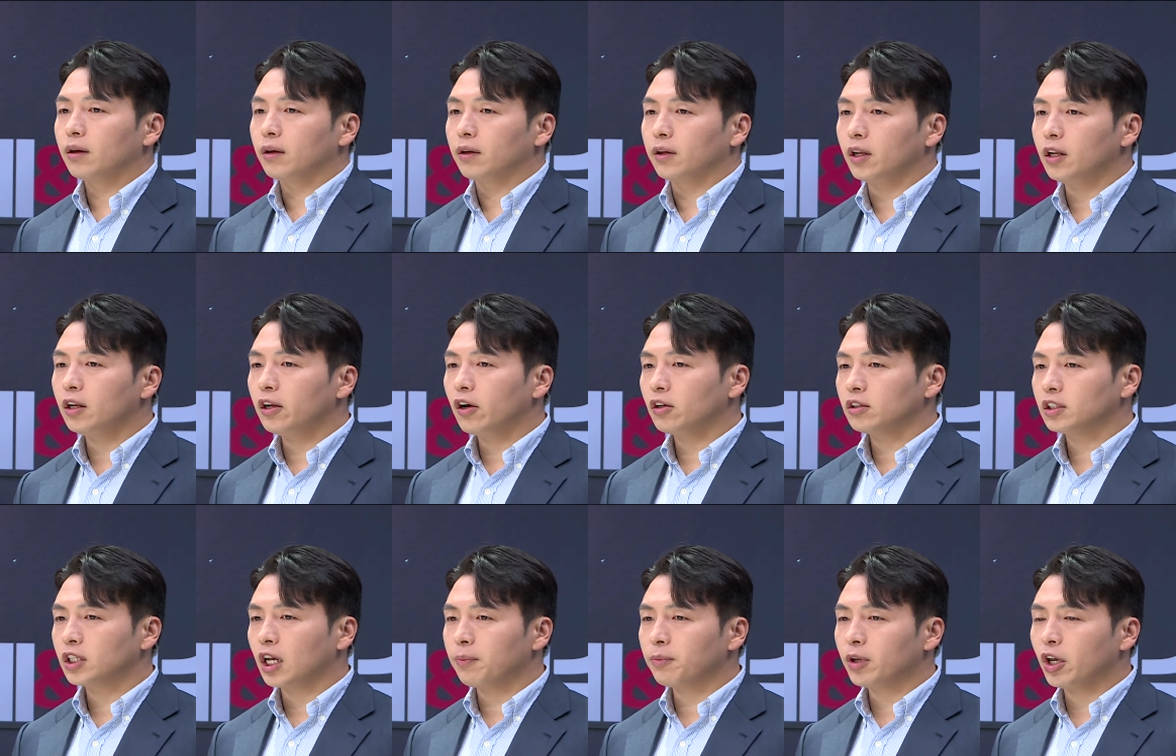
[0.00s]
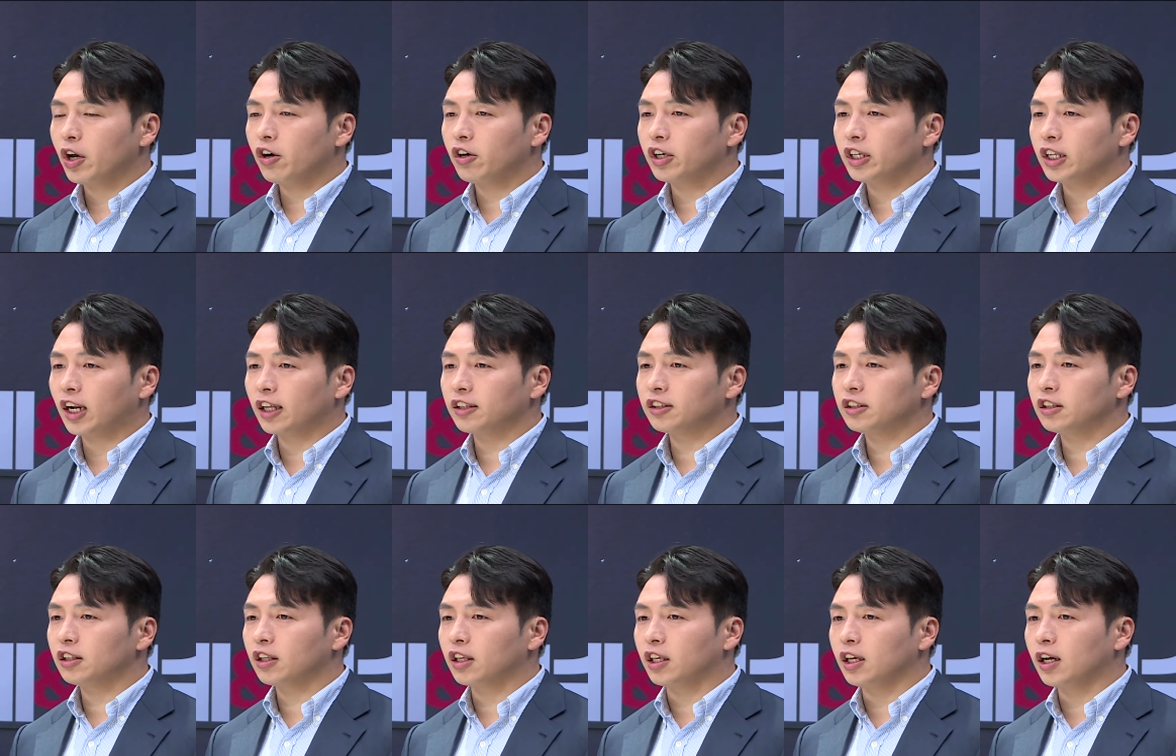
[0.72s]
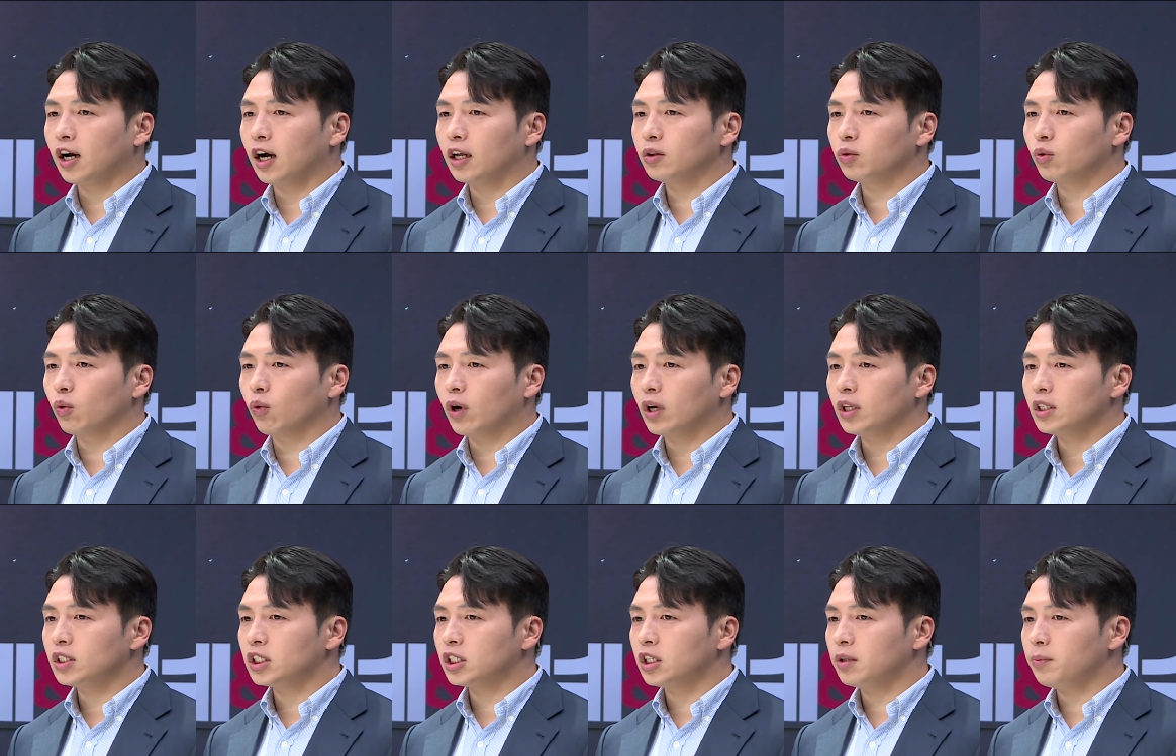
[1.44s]
1년 3개월이라는 기간 동안
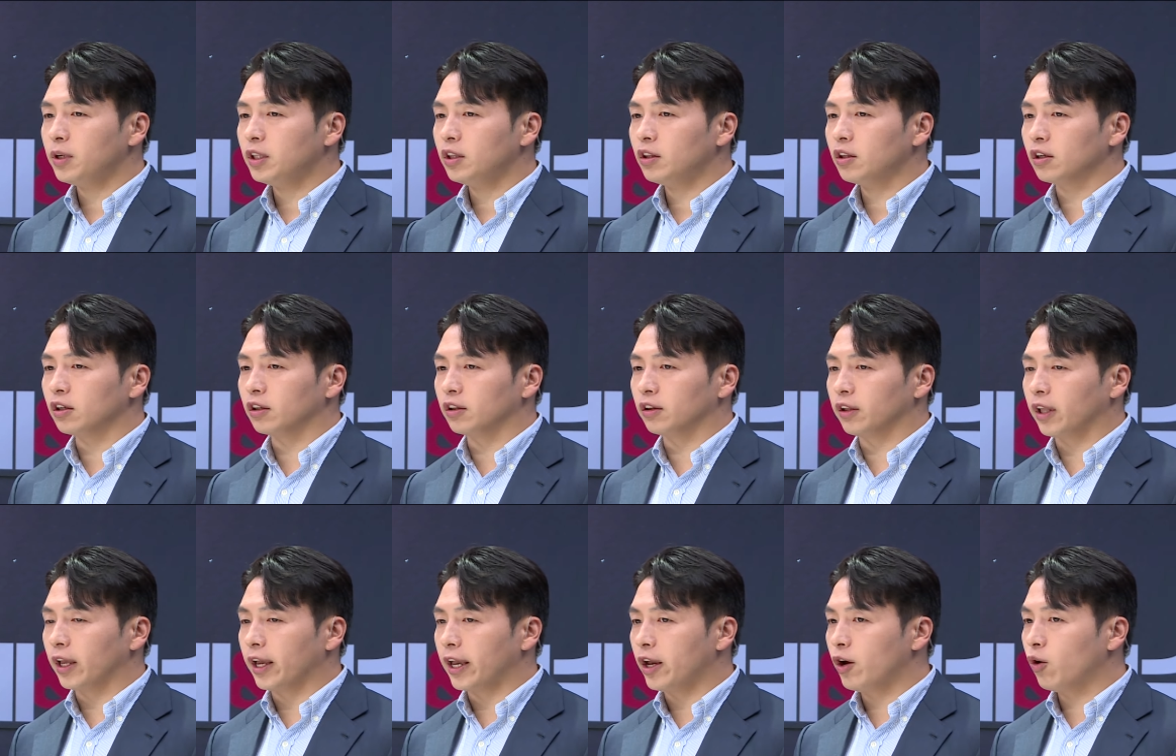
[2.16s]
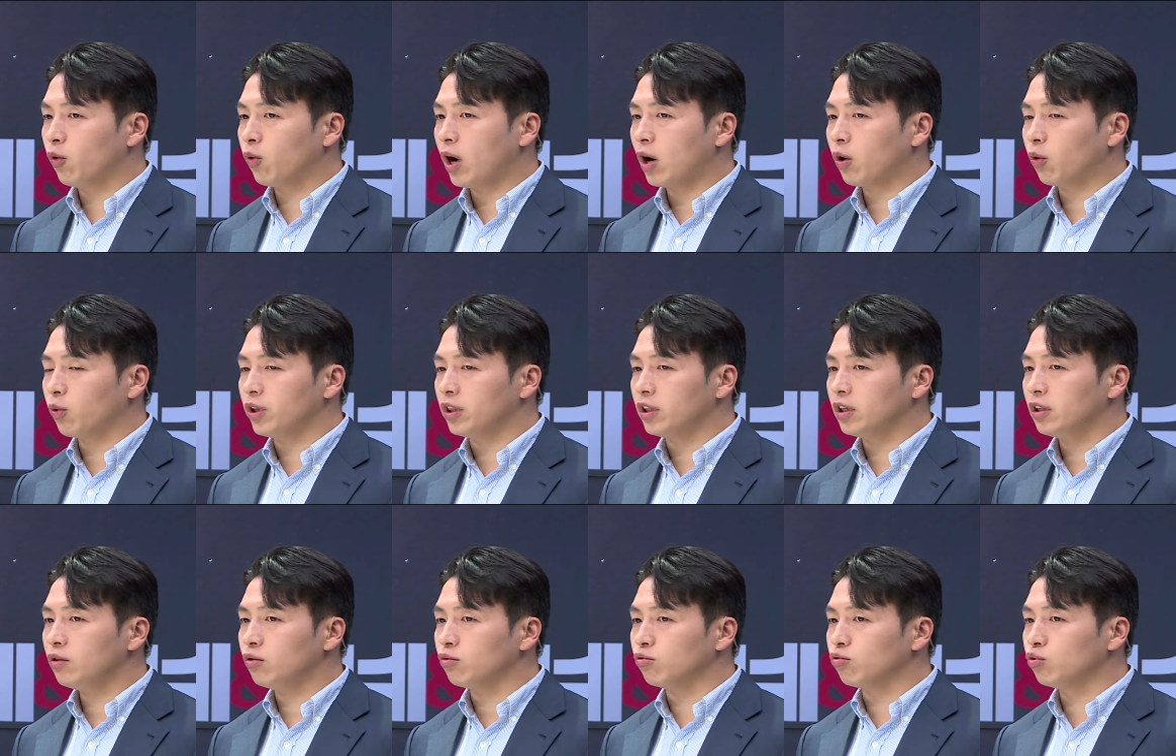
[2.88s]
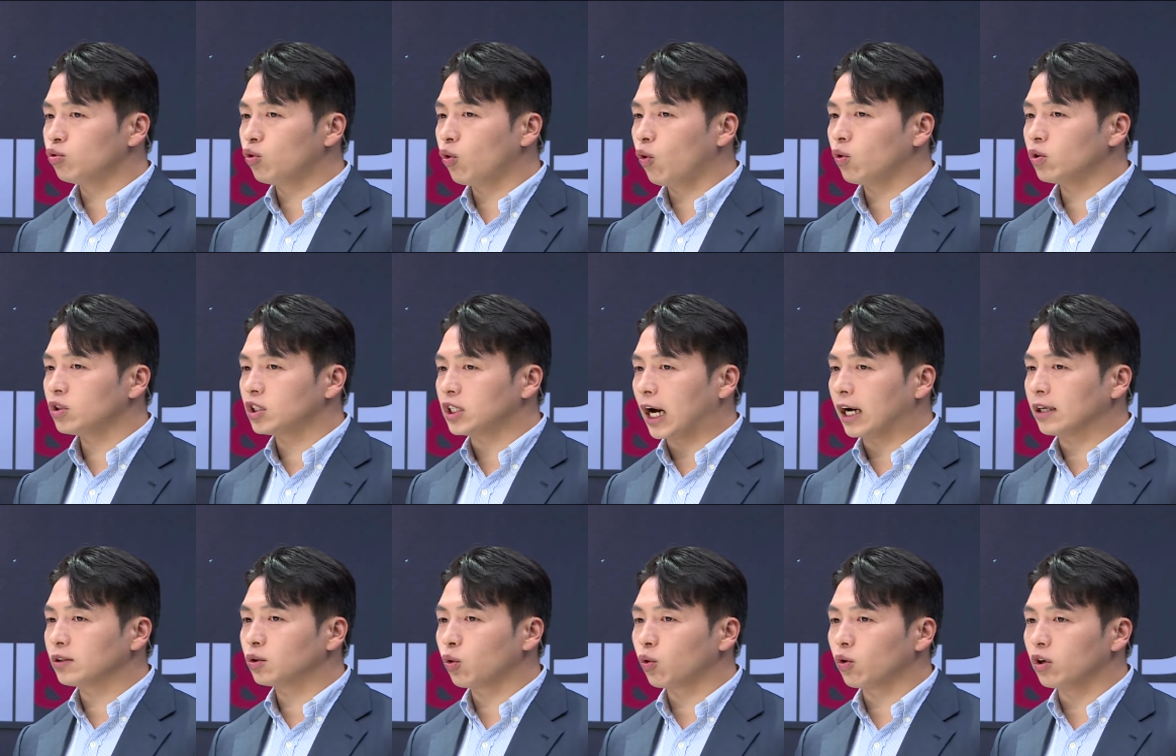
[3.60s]
시민들은 애용하고 있는 운동
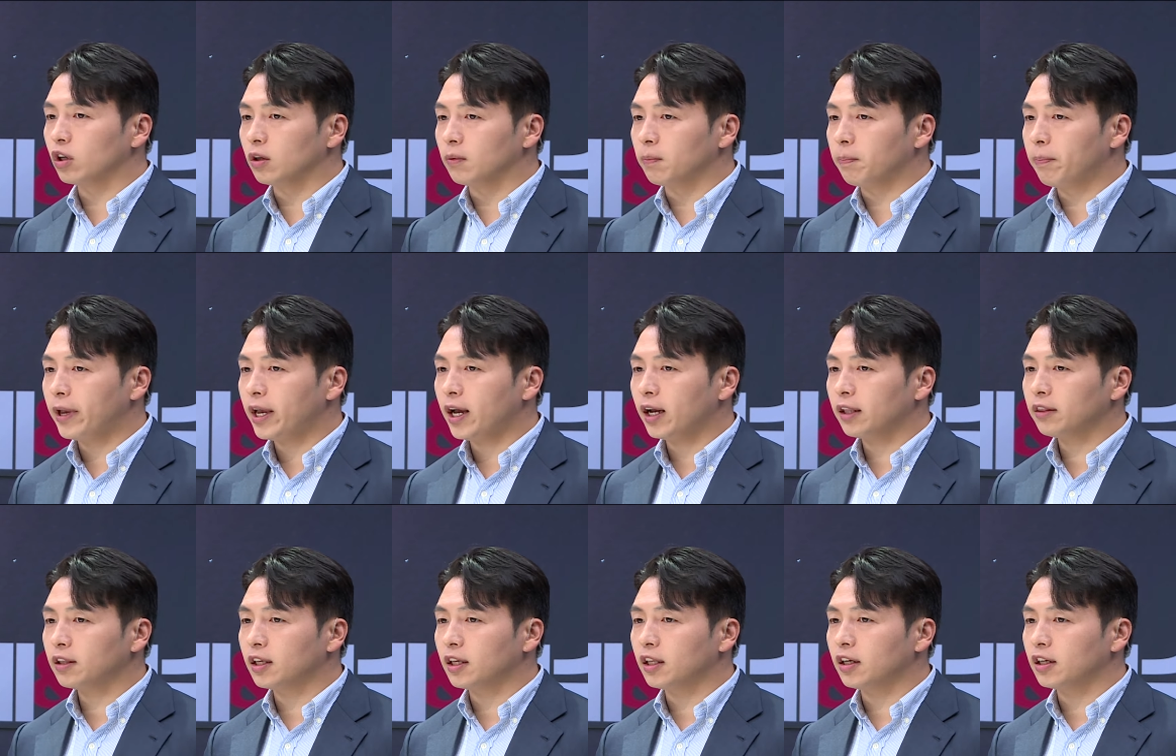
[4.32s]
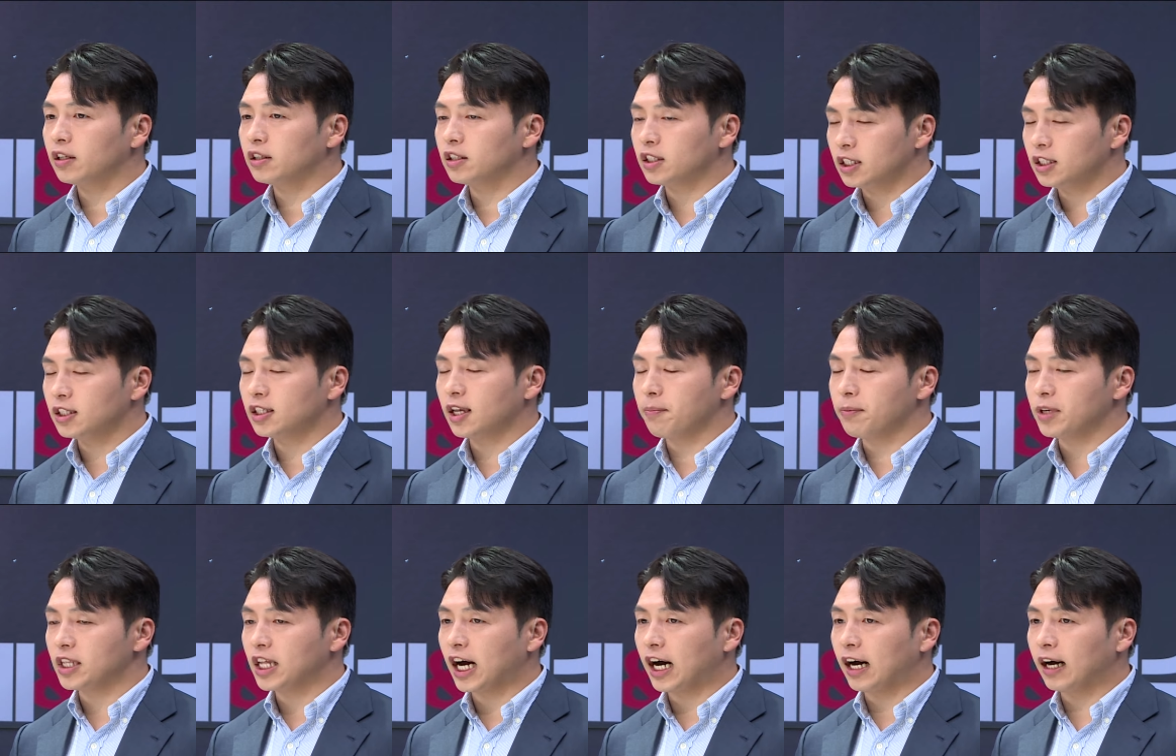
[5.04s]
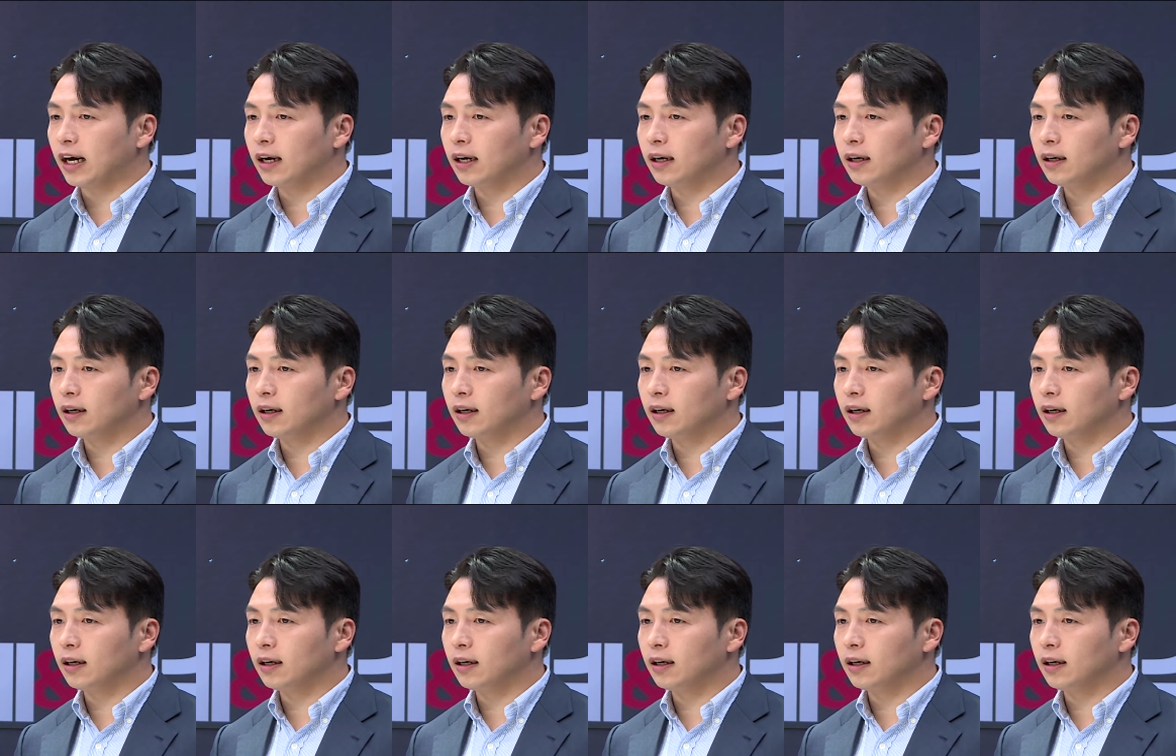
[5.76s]
장소를 빼앗기는 신세입니다.